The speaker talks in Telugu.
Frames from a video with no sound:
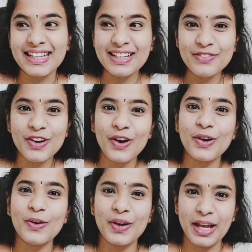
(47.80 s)
ఈ
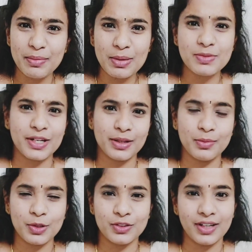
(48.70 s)
వ్లాగ్లో ఏమేమి
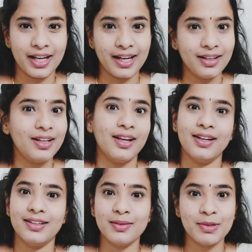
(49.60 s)
జరగబోతున్నాయి ఏంటి
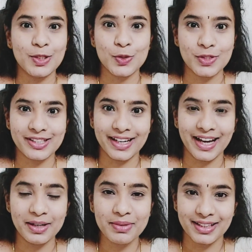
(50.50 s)
అనేది మీరు చూస్తే
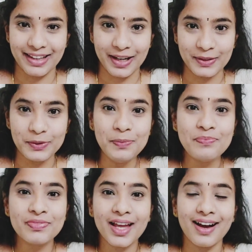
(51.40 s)
కానీ మీకు తెలీదు
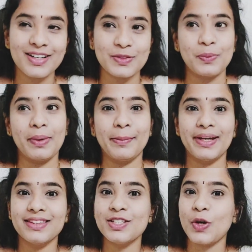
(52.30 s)
సో
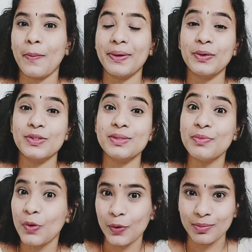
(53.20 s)
మేమైతే షాపింగ్ కోసం
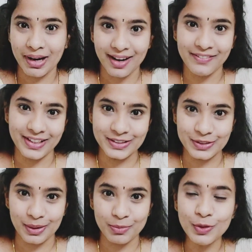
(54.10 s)
కోర్మంగ్లా
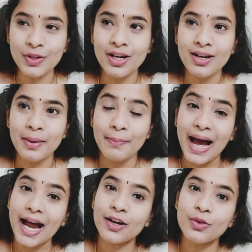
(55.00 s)
వెళ్తున్నాము
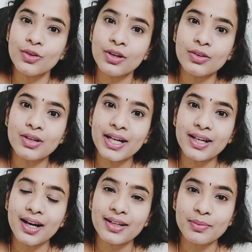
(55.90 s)
బెంగళూరులో కూడా
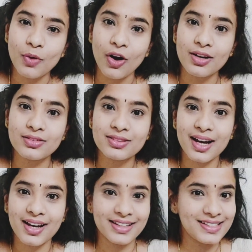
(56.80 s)
ఇలాంటి మాల్
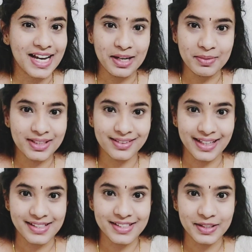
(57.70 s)
ఉందా అని చాలామందికి
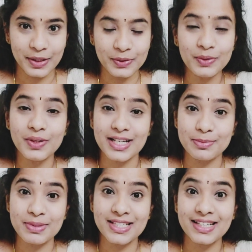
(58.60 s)
తెలిసిండదు
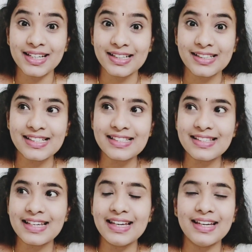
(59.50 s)
ఎస్పెషలీ
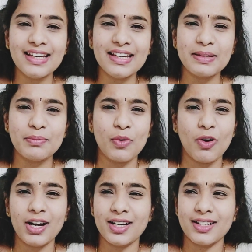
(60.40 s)
గర్ల్స్కి ఈ
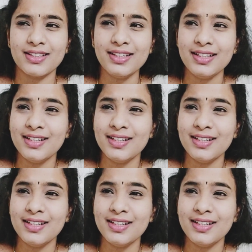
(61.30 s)
మాల్ అనేది